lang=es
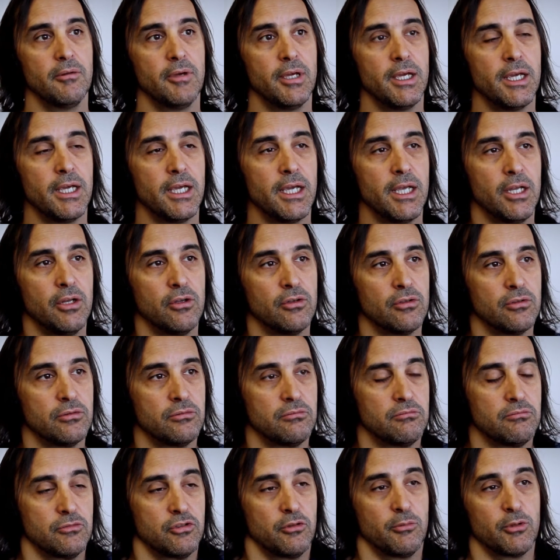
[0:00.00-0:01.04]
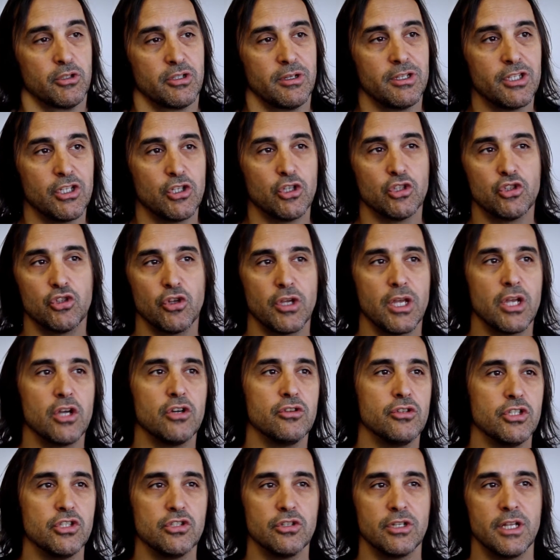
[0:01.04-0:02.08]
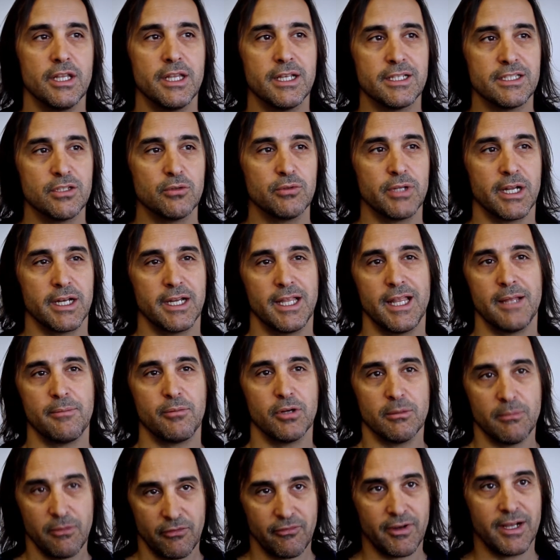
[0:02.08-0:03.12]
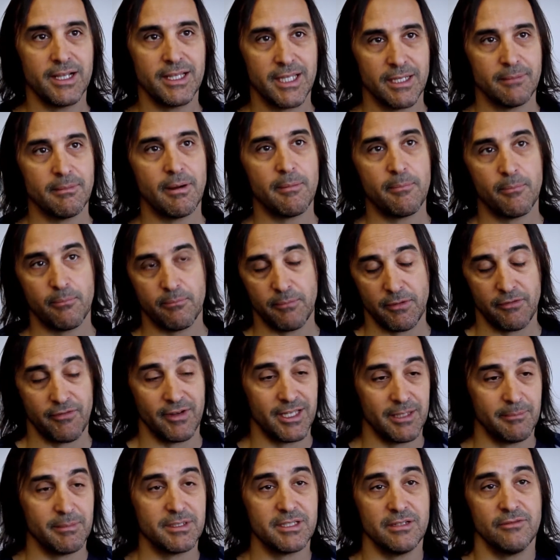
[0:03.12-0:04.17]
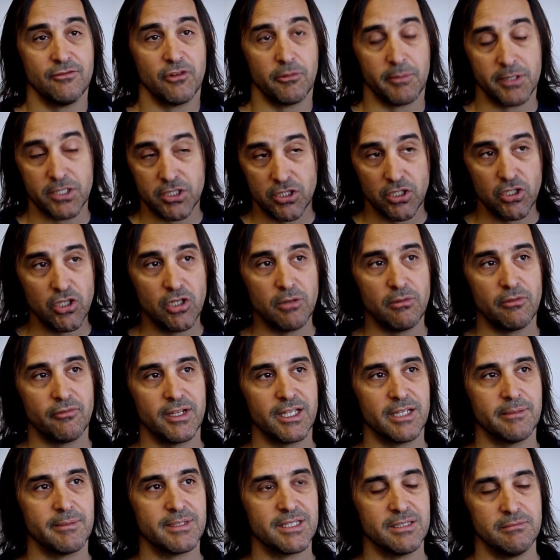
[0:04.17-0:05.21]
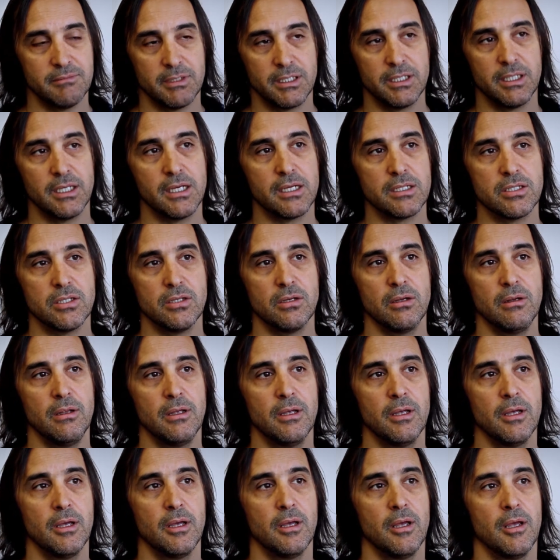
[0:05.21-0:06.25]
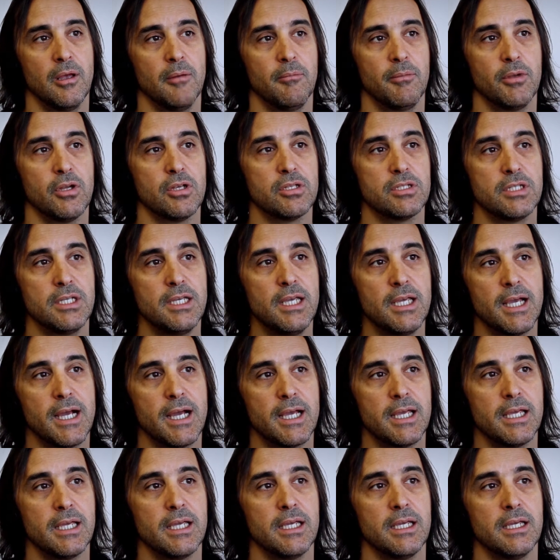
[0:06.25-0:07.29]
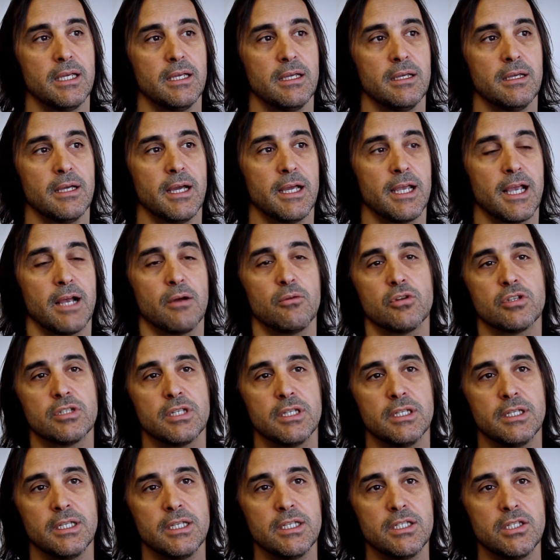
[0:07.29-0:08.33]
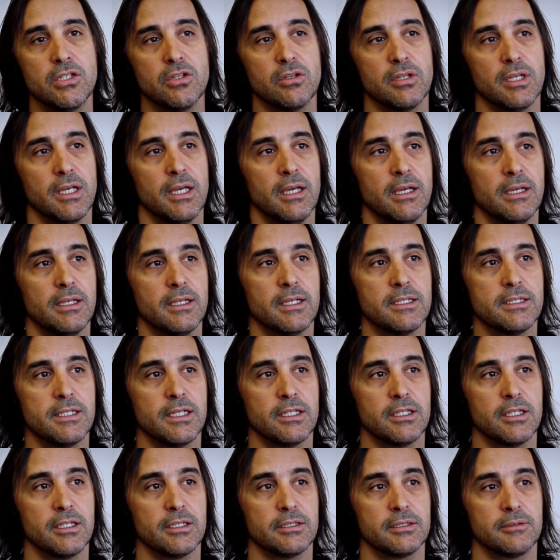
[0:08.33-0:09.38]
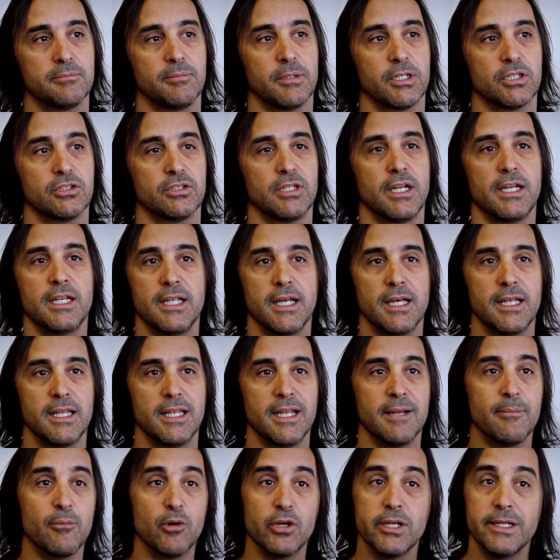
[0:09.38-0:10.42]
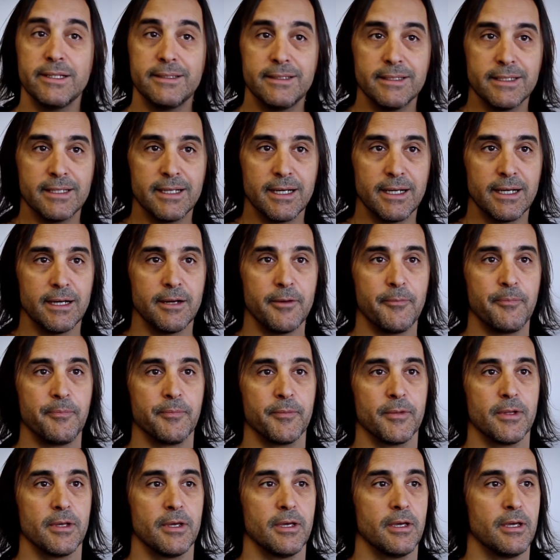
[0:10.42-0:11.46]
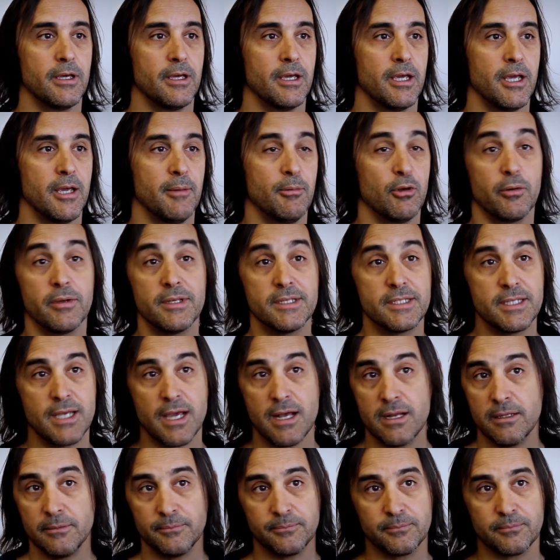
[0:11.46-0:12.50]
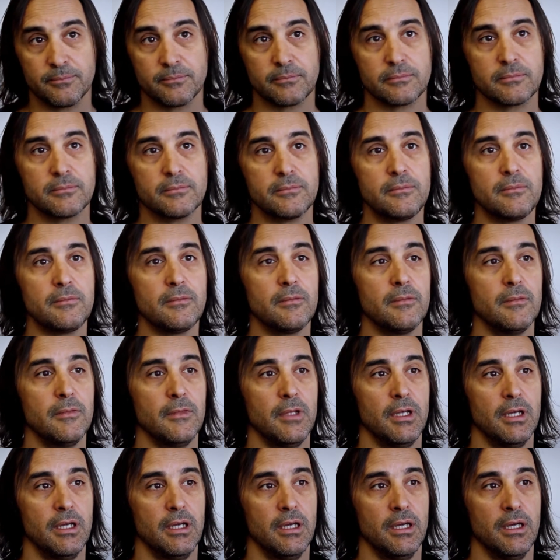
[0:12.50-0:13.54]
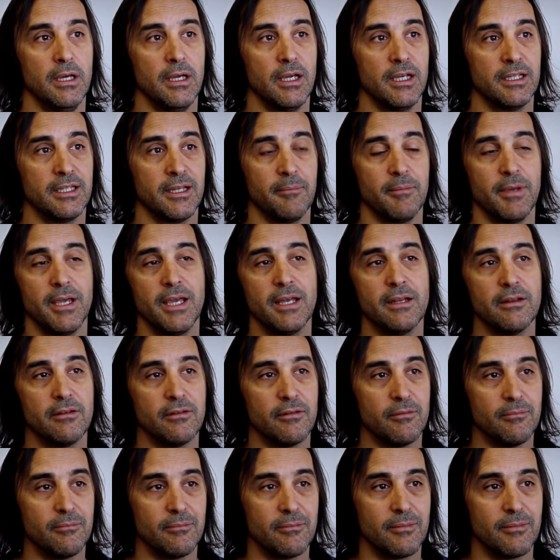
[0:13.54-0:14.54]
eh, no, yo personalmente no estoy en condiciones de asegurar nada porque me falta más, me falta más información, me falta más investigación, pero sí hay, hay algunos indicios de, ciertas personalidades de la política eh, provincial eh, que también,